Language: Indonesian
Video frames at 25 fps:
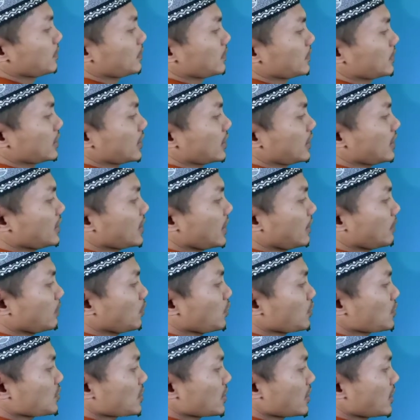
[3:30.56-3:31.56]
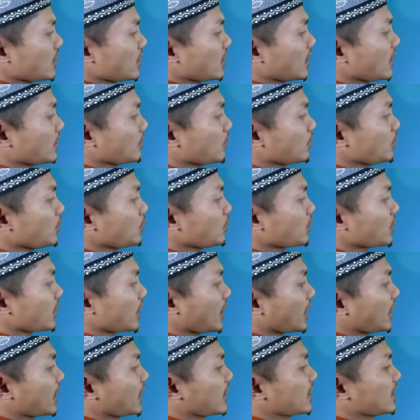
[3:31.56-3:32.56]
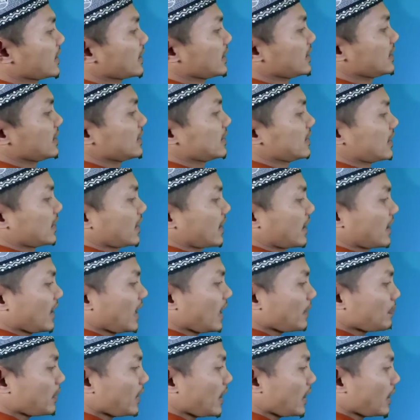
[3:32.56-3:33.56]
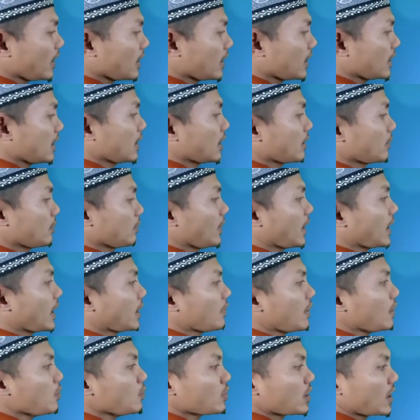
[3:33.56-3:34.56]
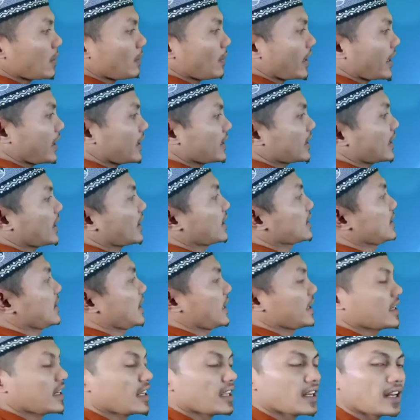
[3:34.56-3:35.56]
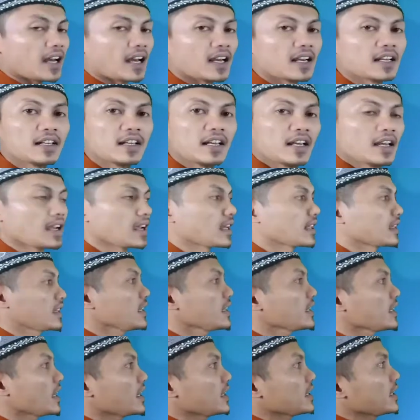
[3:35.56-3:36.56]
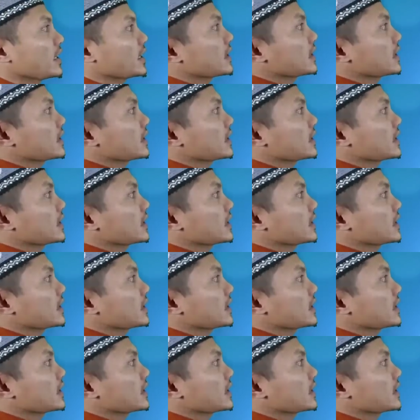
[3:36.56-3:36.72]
Jadinya muslimuna. Kenapa pakai wawu nggak pakai ya? Ya inilah ketika dia